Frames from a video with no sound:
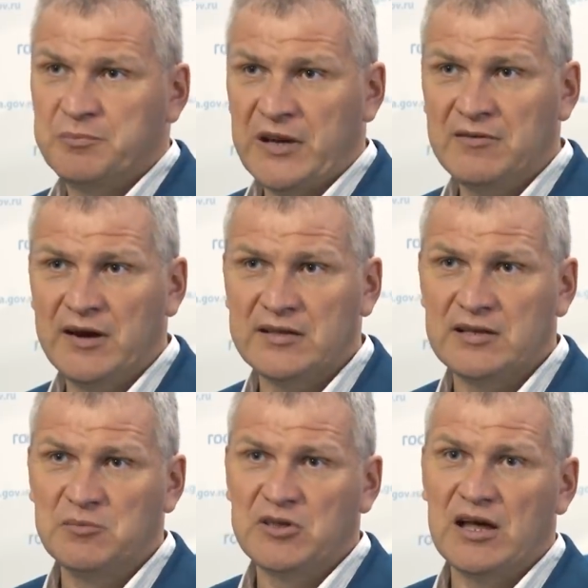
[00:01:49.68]

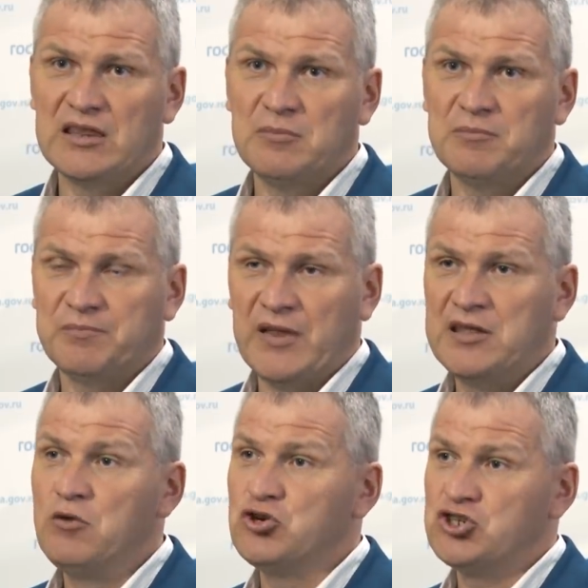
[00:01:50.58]
предварительным данным,
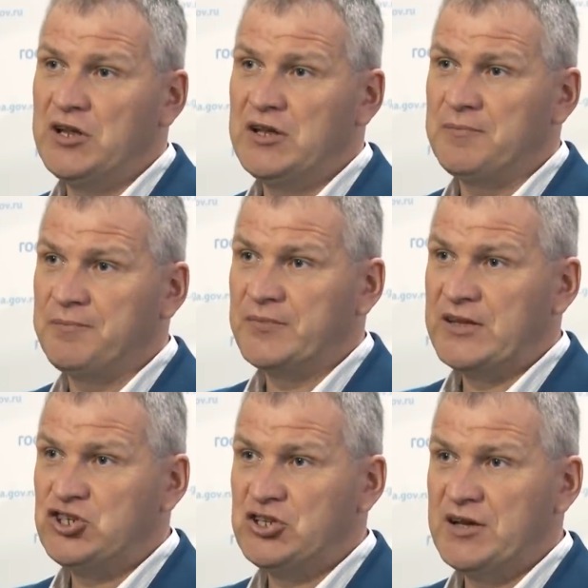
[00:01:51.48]
они ушли
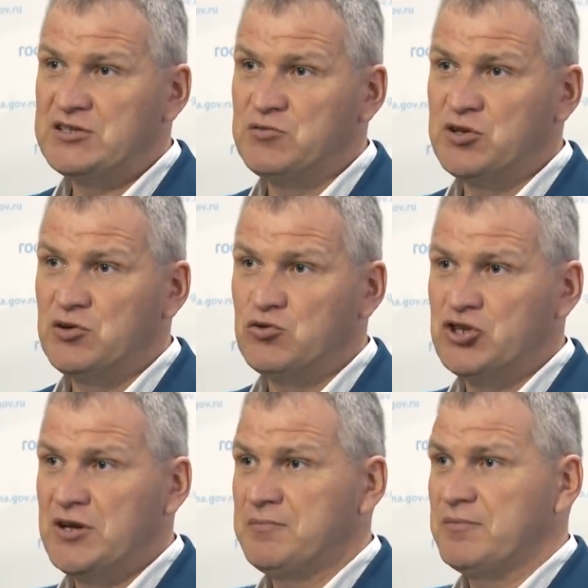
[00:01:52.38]
на счета сегодня
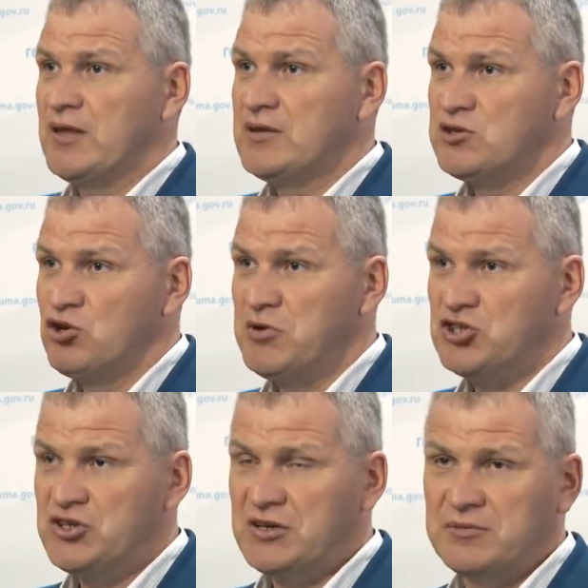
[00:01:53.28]
уже
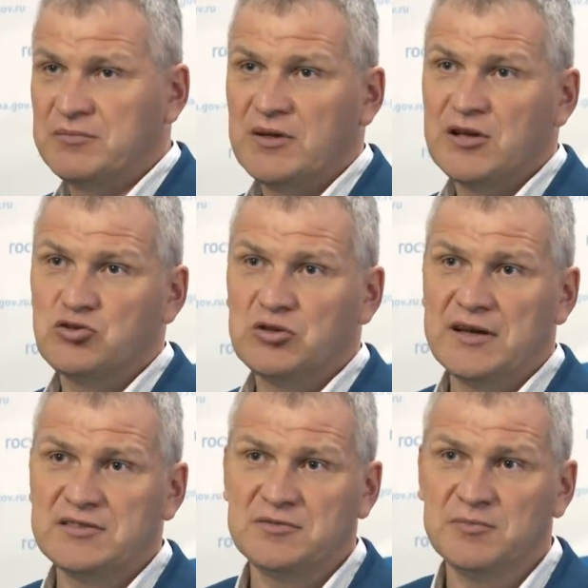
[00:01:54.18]
зарубежных
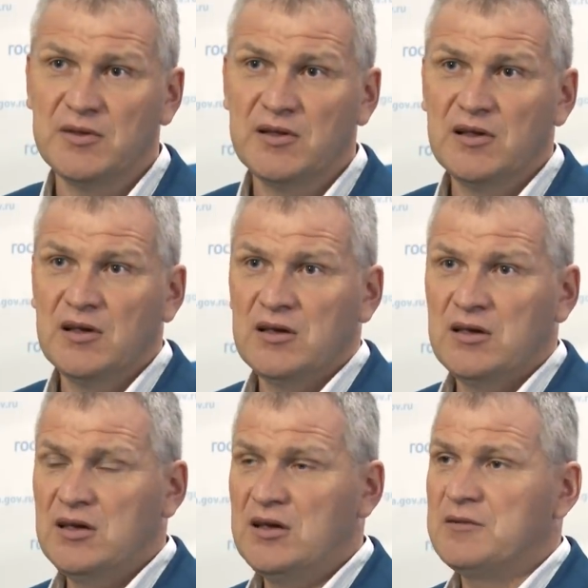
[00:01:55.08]
государств –
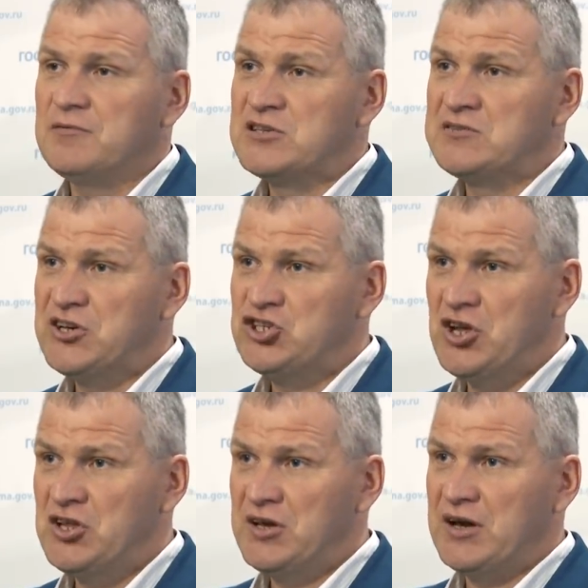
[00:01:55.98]
и
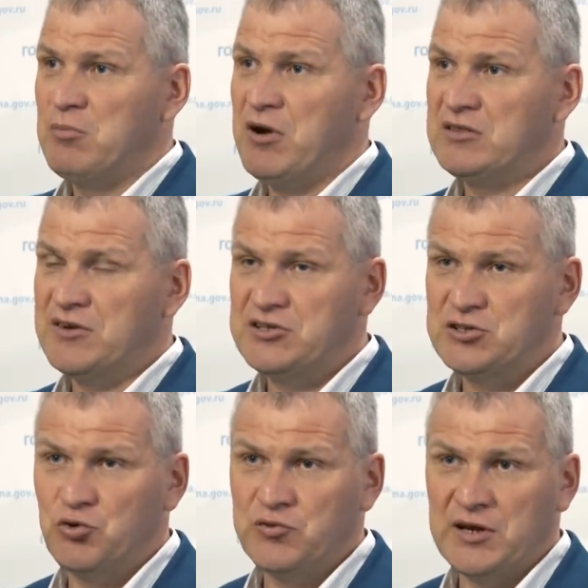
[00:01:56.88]
возвращение их обратно в
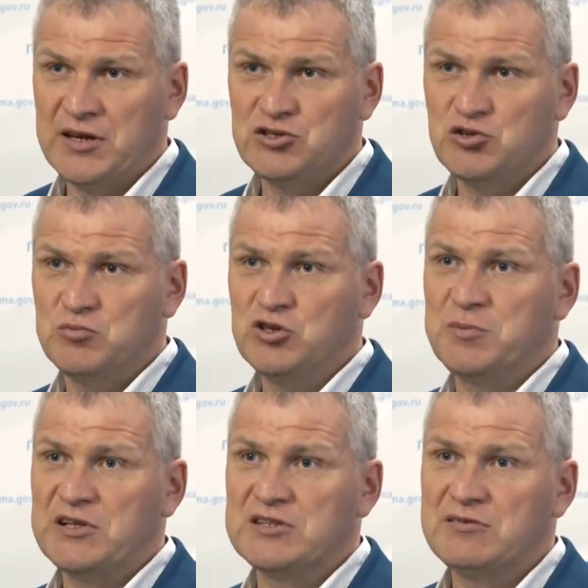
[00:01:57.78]
Российскую Федерацию будет
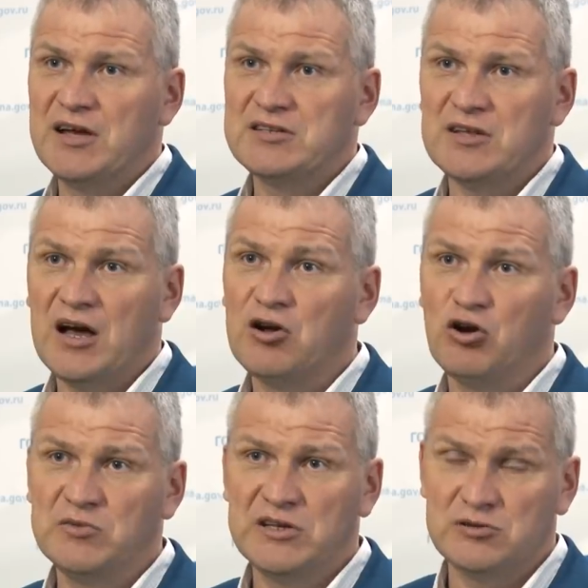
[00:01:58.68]
представлять
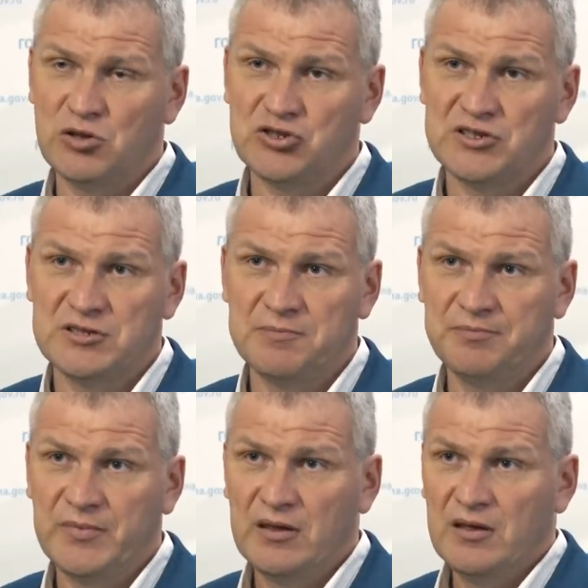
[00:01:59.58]
огромные сложности.
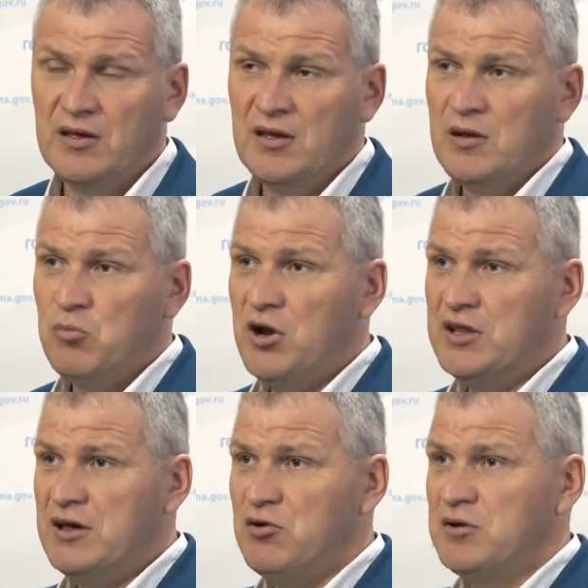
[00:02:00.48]
Более
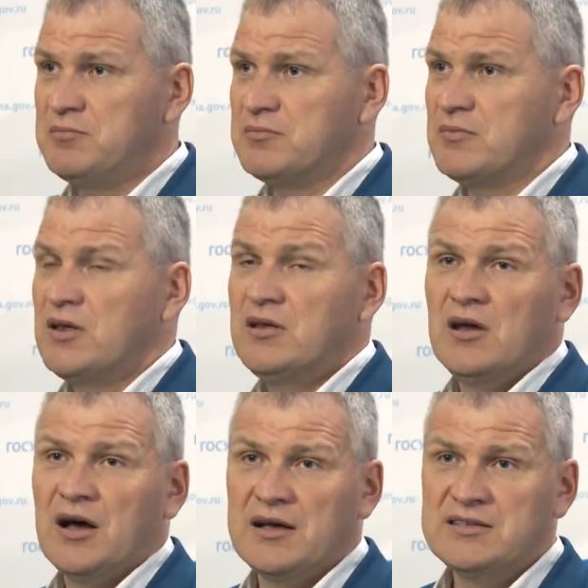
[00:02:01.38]
того,
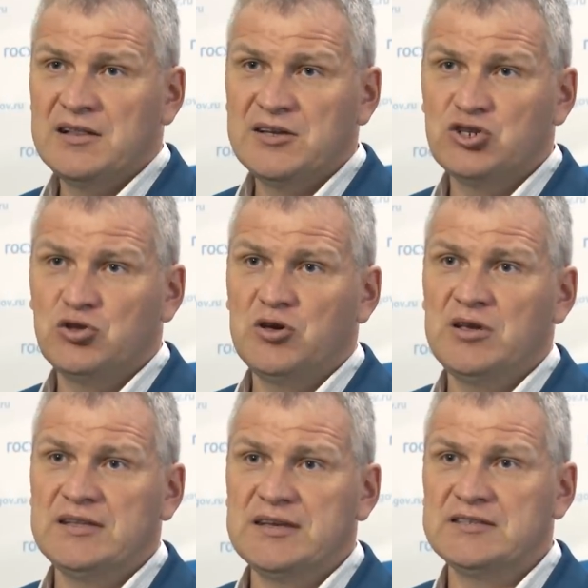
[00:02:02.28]
оказалось, что
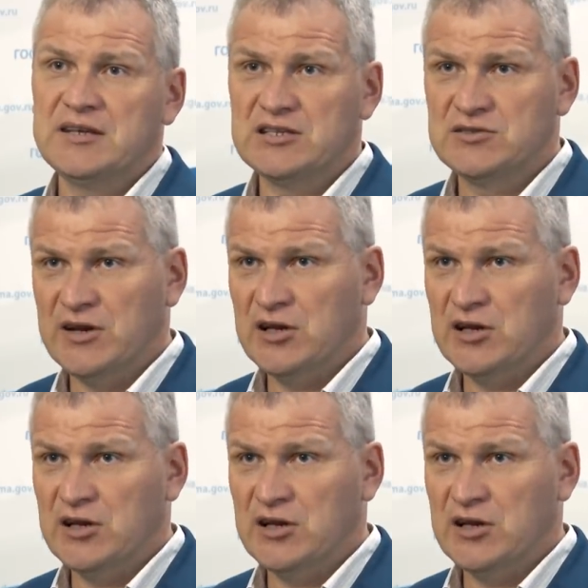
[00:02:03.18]
и те средства,